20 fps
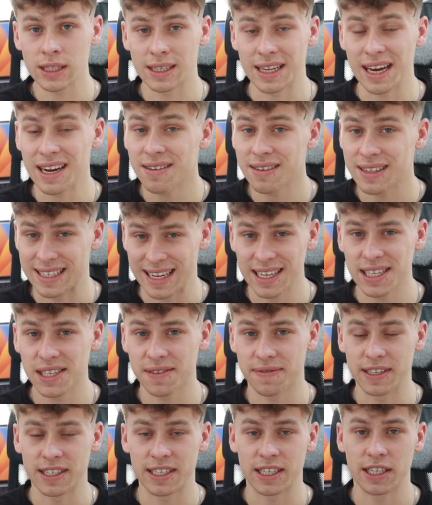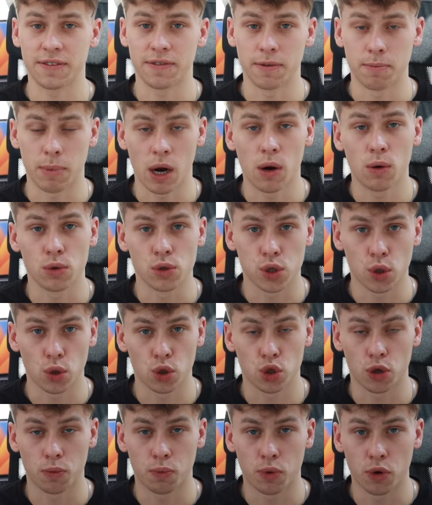Dann ganz wichtig, wir brauchen
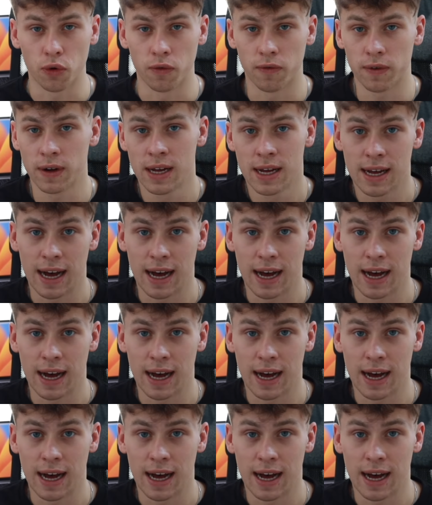Social Proof.